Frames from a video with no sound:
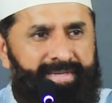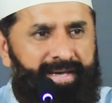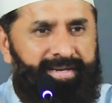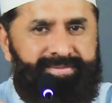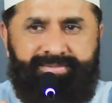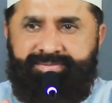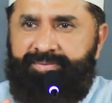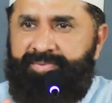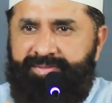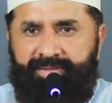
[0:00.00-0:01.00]
सारा
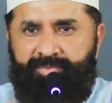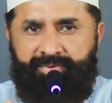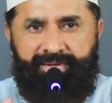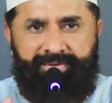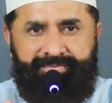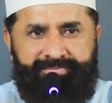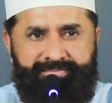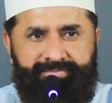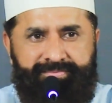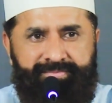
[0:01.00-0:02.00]
सिस्टम ख़त्म हो गया
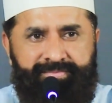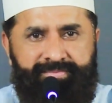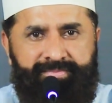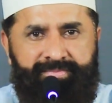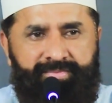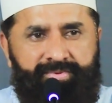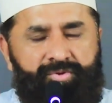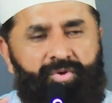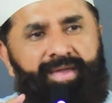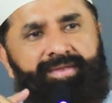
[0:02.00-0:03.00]

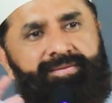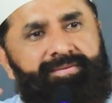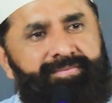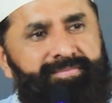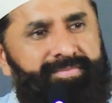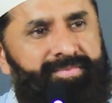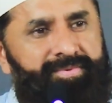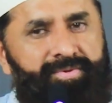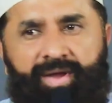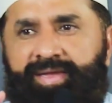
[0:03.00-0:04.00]
ड्राइंग
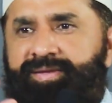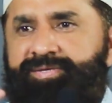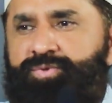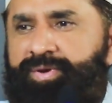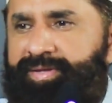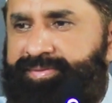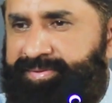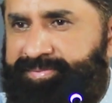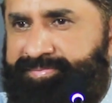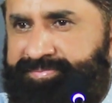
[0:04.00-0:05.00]
ड्राइंग किसको
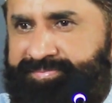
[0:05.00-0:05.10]
कहते हैं